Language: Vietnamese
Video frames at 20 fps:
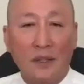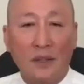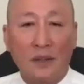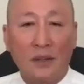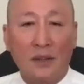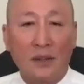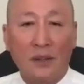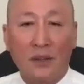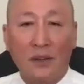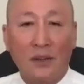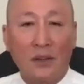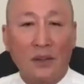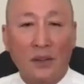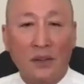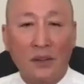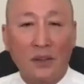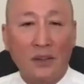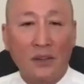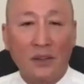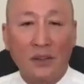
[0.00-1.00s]
Nó,
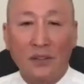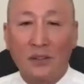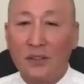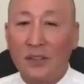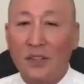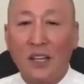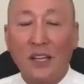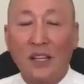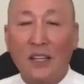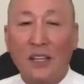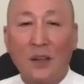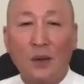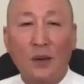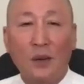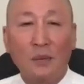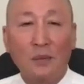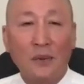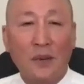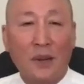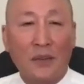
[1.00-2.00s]
nó, nó di diệu
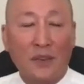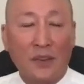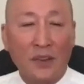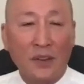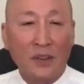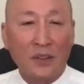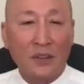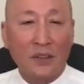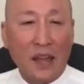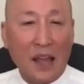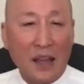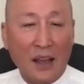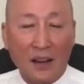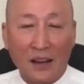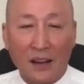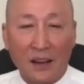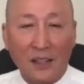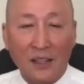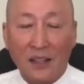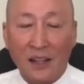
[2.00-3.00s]
lắm rồi, mà nó đạt
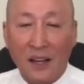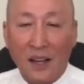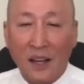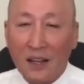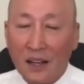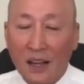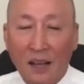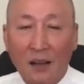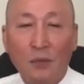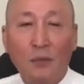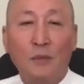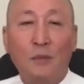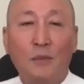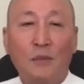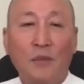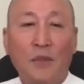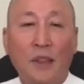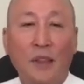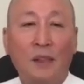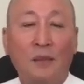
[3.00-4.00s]
lợi ích lớn lắm.
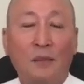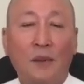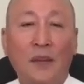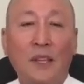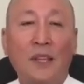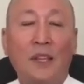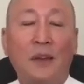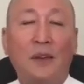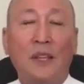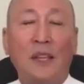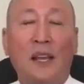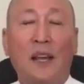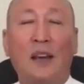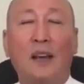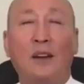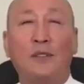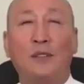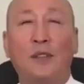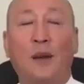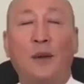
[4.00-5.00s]
Bởi vì bây
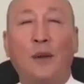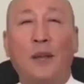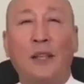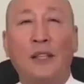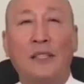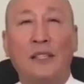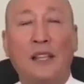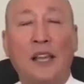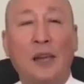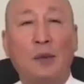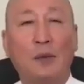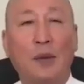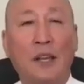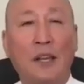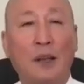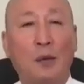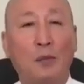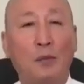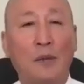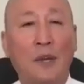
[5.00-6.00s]
giờ anh chị em hay
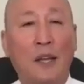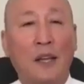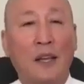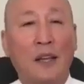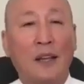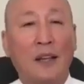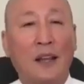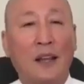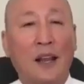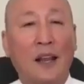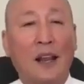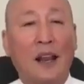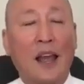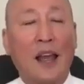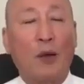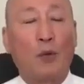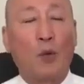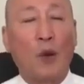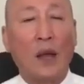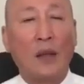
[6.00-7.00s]
nóng, hay hay
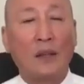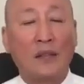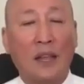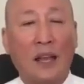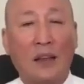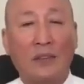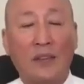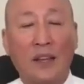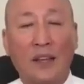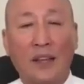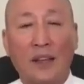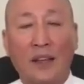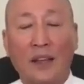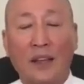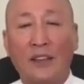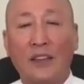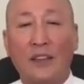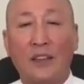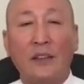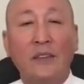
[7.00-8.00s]
la quát là thầy
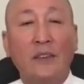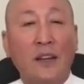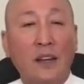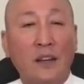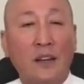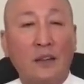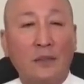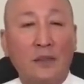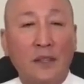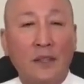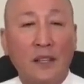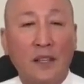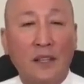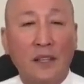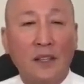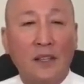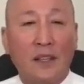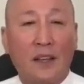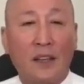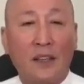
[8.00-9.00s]
hay chửi đó không?
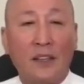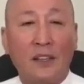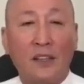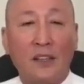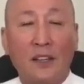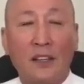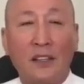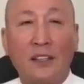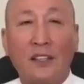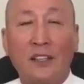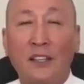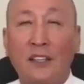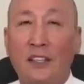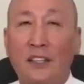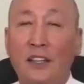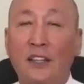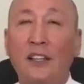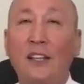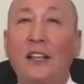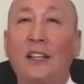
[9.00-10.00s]
Thì vừa
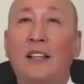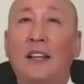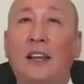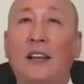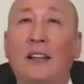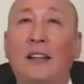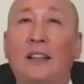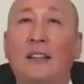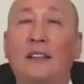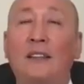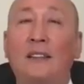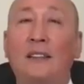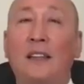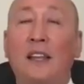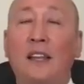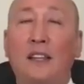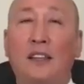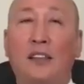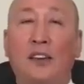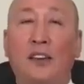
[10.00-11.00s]
vừa chửi lên cái
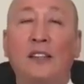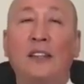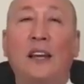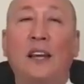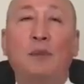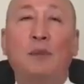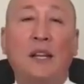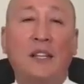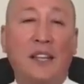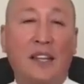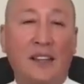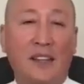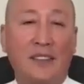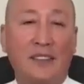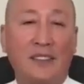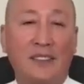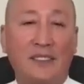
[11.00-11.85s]
chửi cái mất tiền,